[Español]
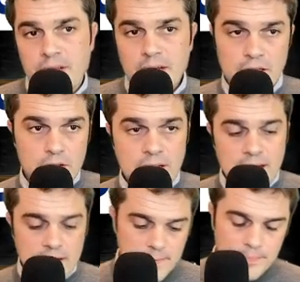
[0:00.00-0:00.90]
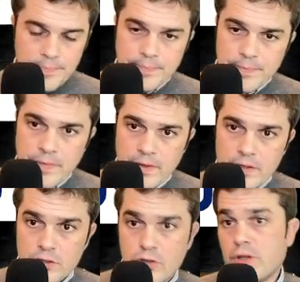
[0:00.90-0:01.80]
En total
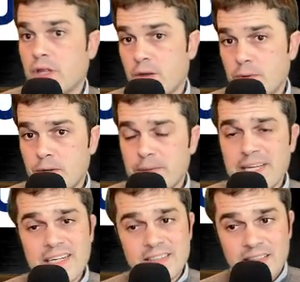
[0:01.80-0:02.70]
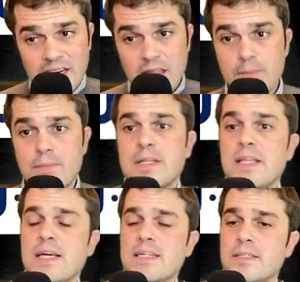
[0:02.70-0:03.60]
son 19 compañías, 13
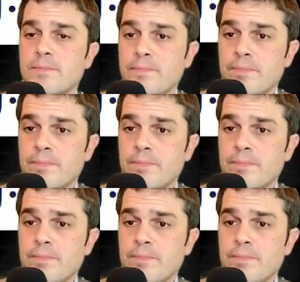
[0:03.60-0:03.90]
invertidas,